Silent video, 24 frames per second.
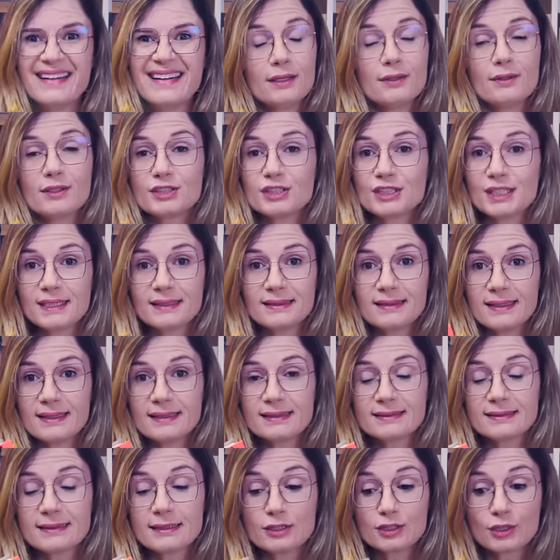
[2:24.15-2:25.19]
Eu achei
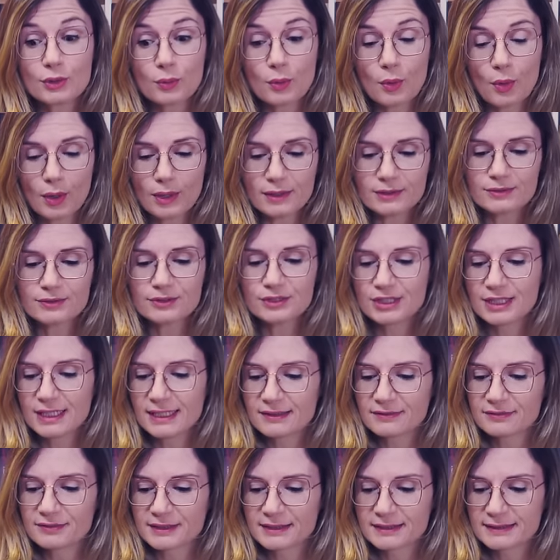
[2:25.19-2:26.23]
interessante, eu gosto de
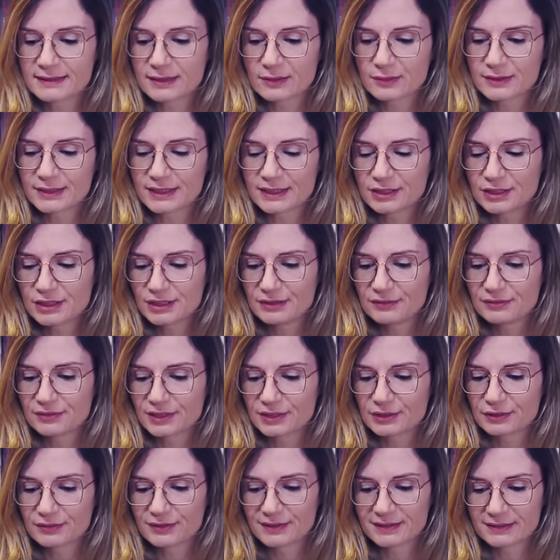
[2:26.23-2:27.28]
ler ficção
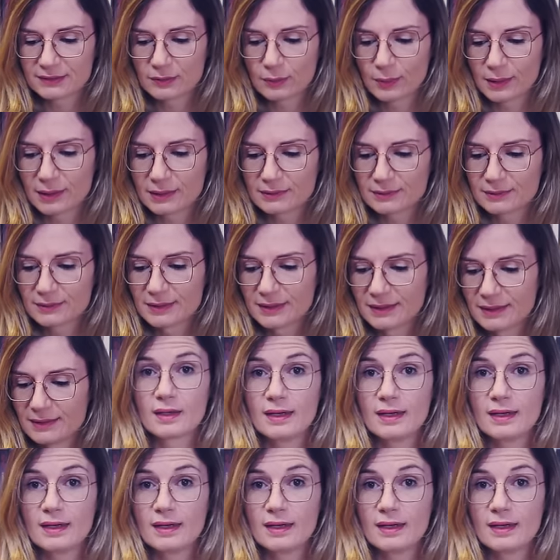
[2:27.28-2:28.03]
científica de vez em quando.